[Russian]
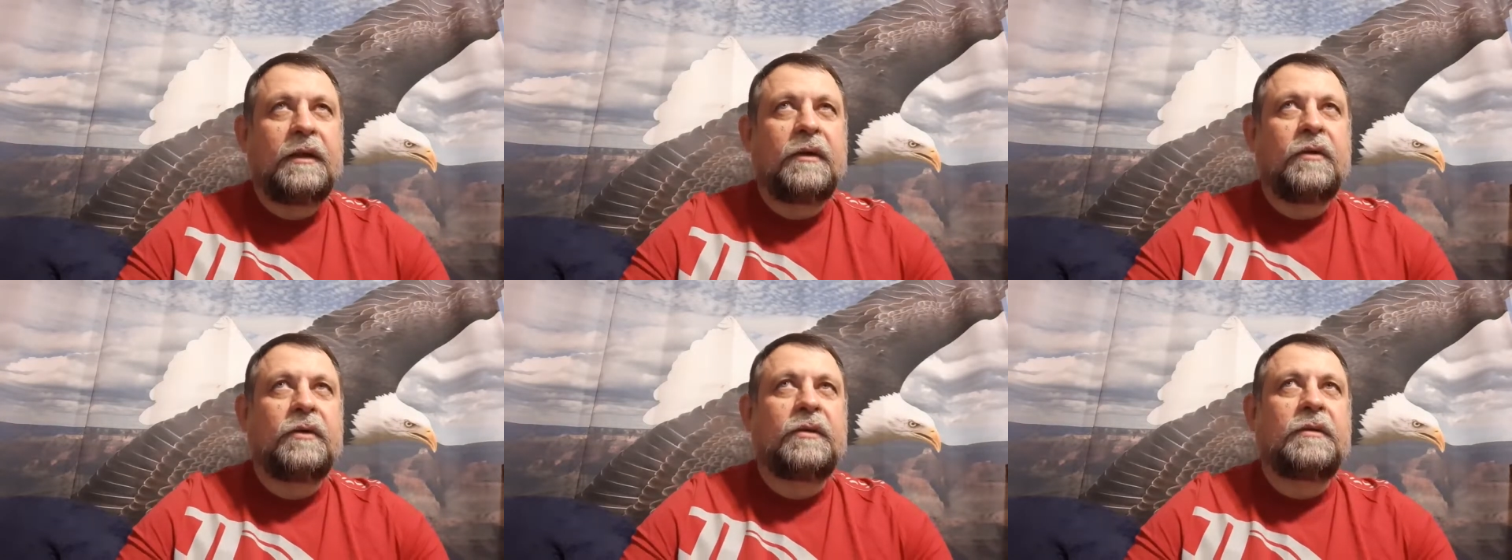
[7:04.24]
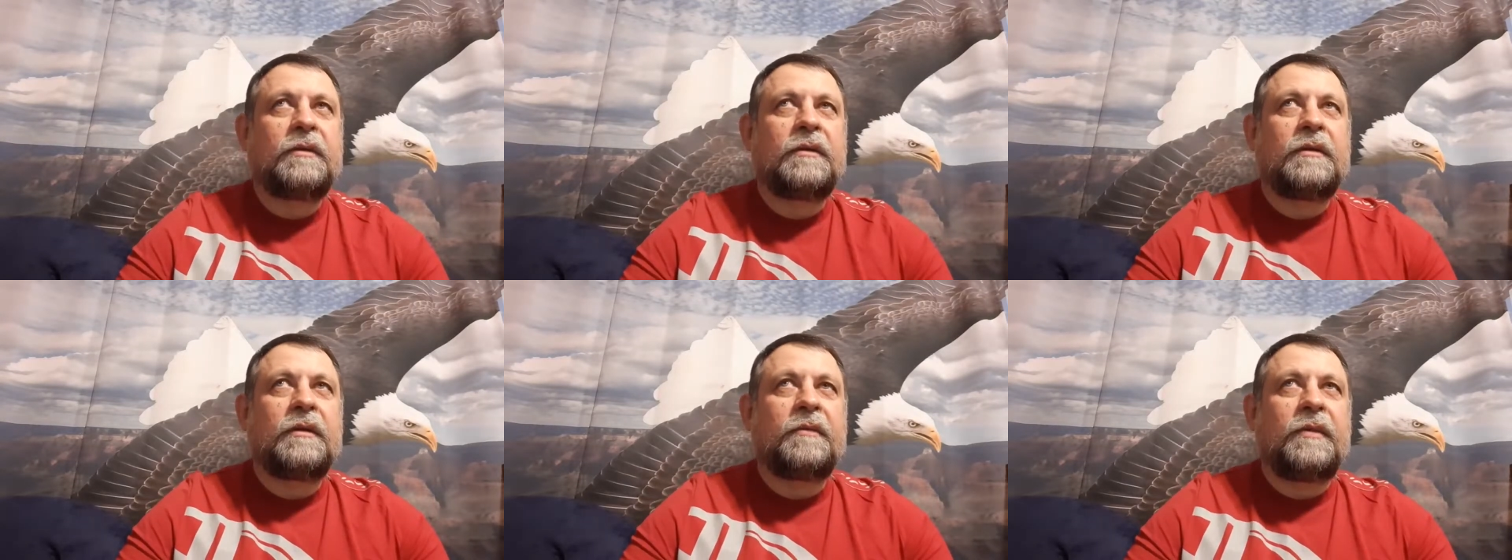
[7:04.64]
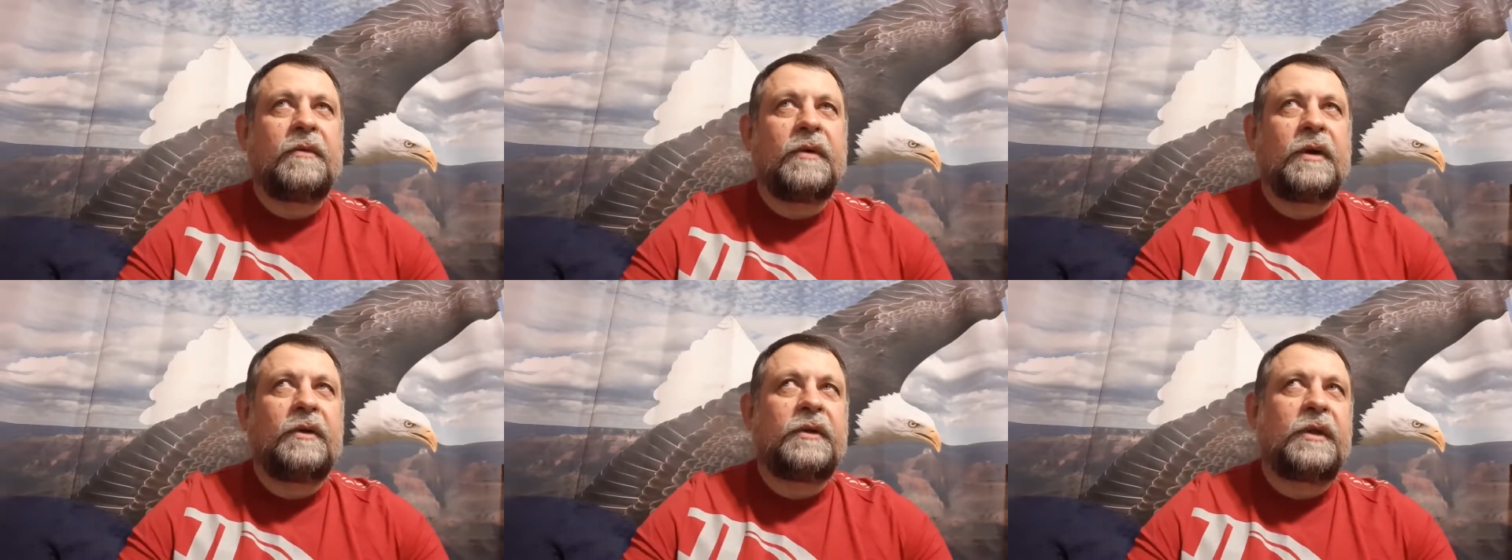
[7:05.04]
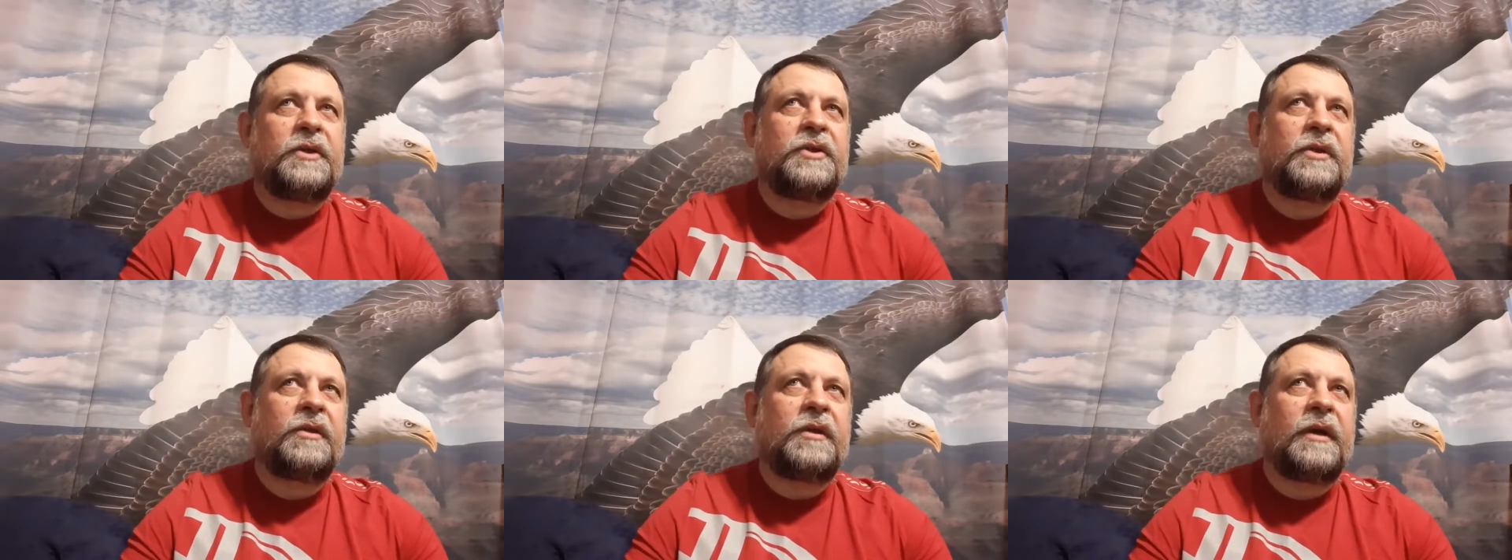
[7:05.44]
Вот э, бывают, я
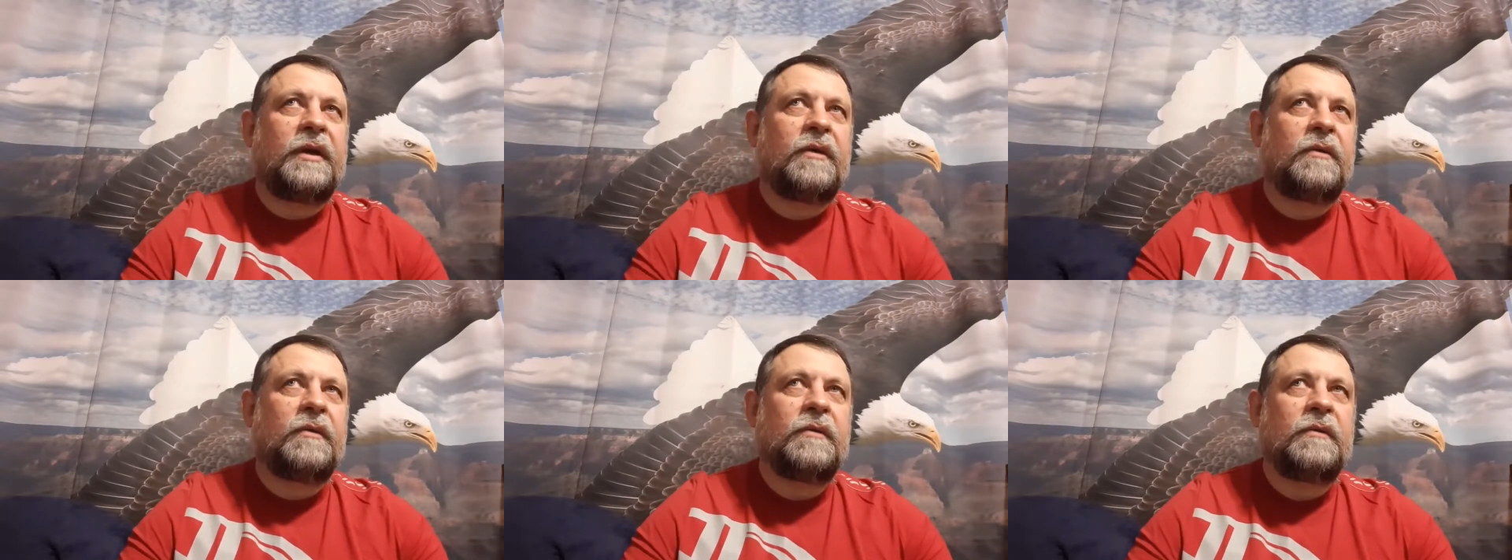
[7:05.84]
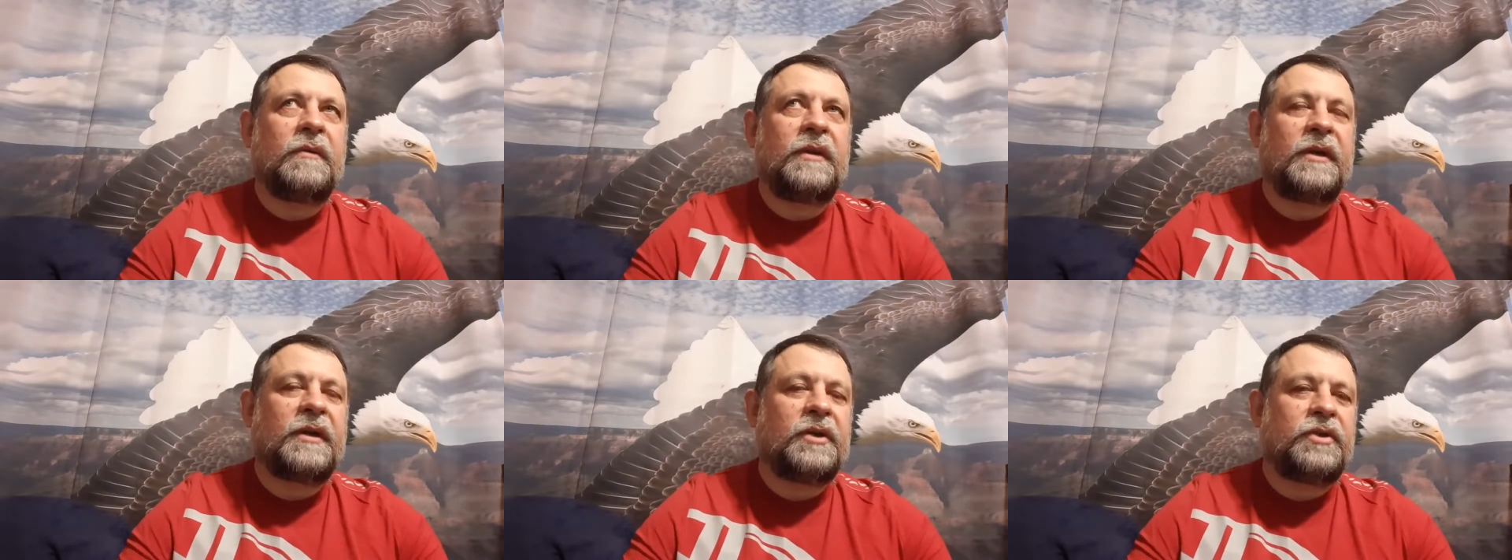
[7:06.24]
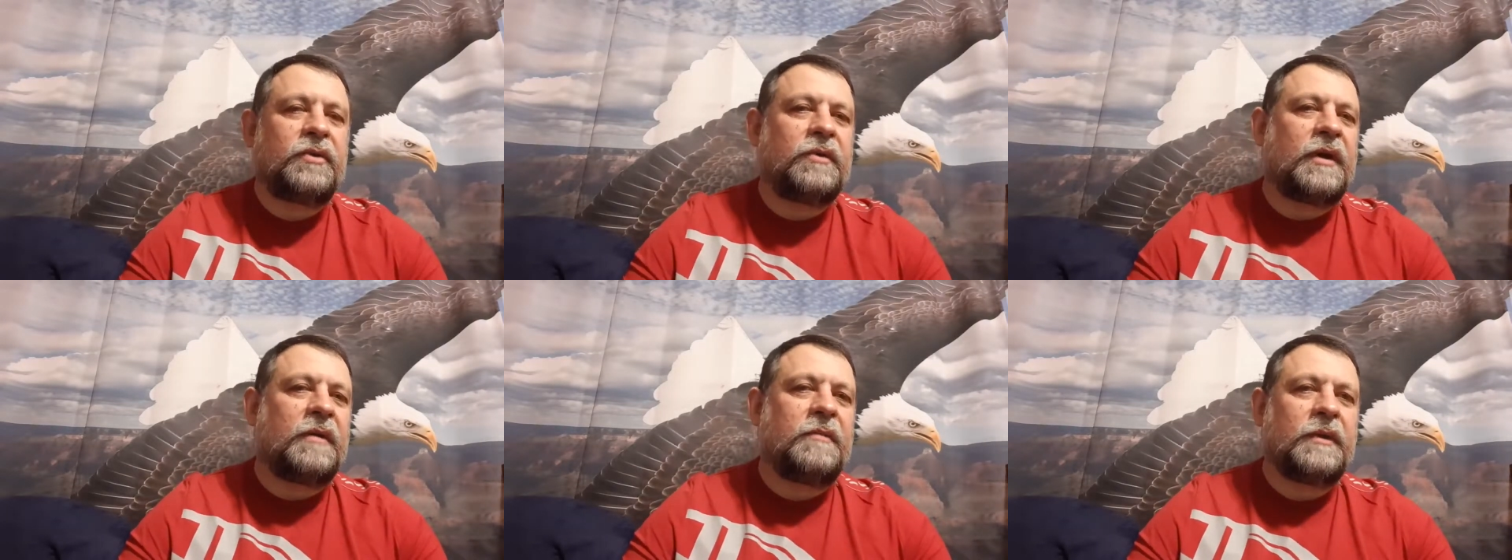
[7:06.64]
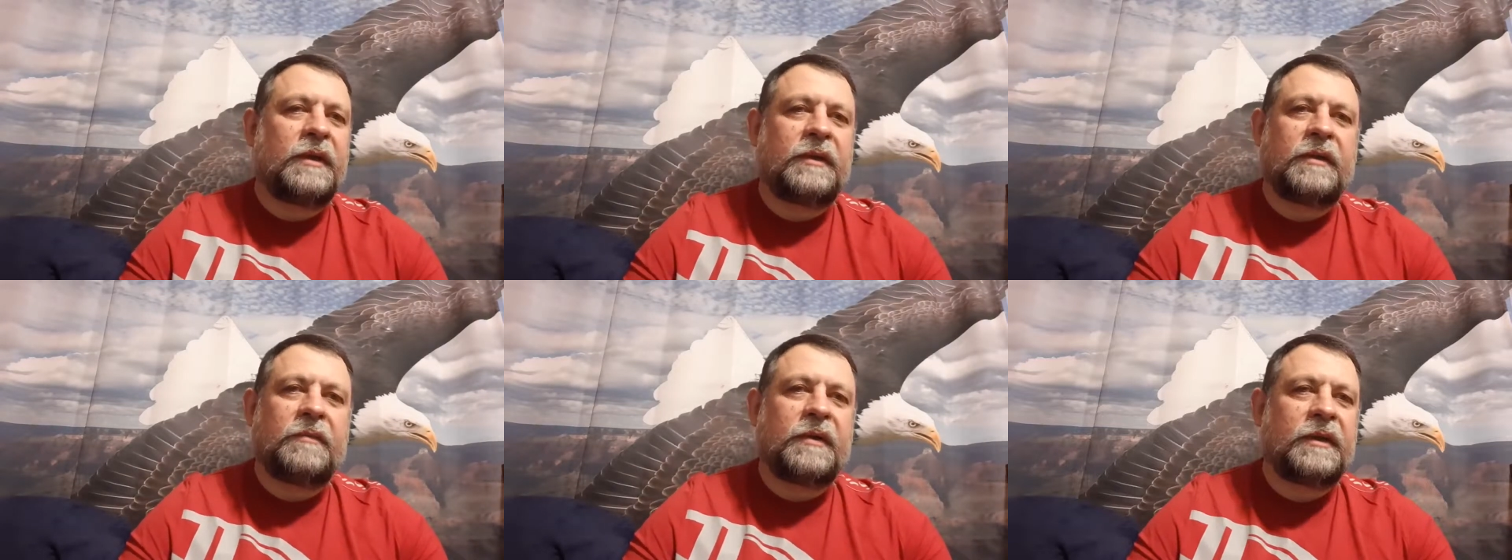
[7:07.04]
читаю, не хочу как бы на
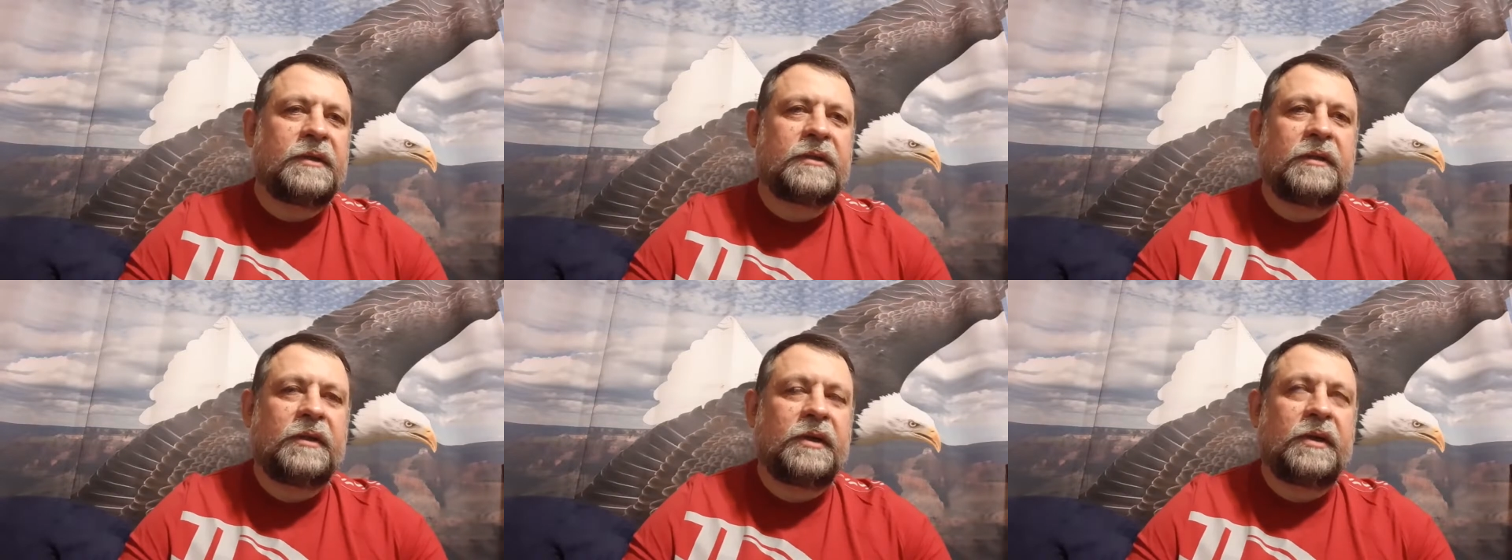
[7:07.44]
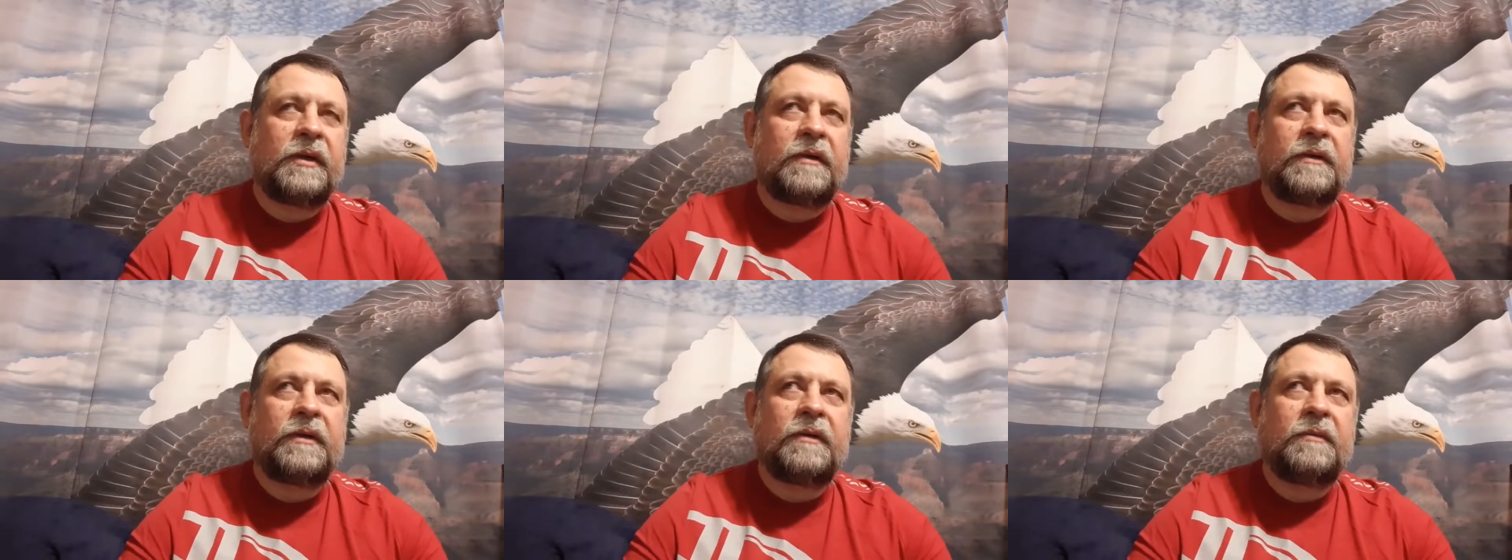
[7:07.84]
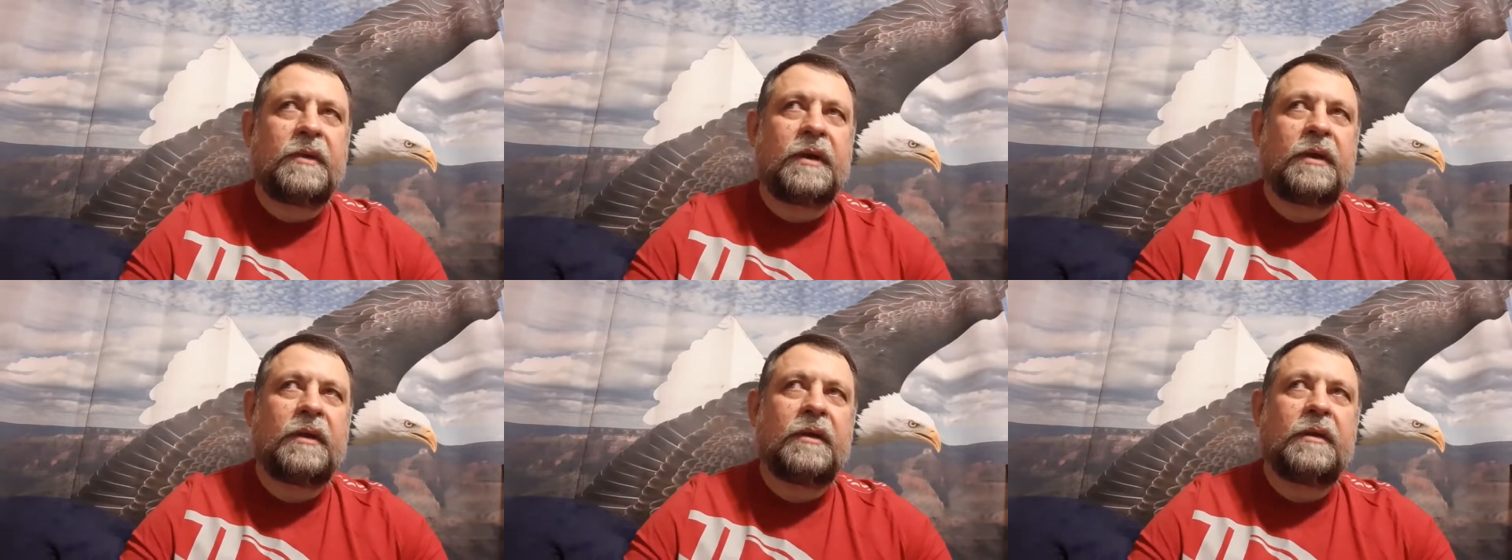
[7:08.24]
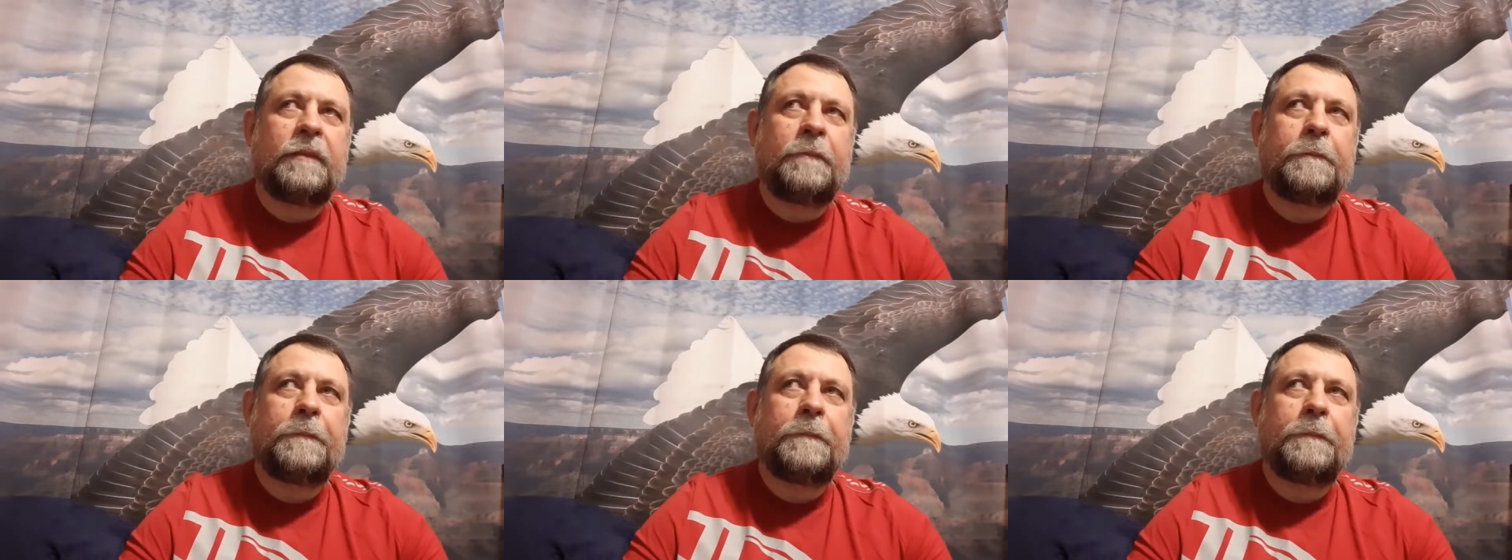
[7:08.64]
этом концентрировать внимание.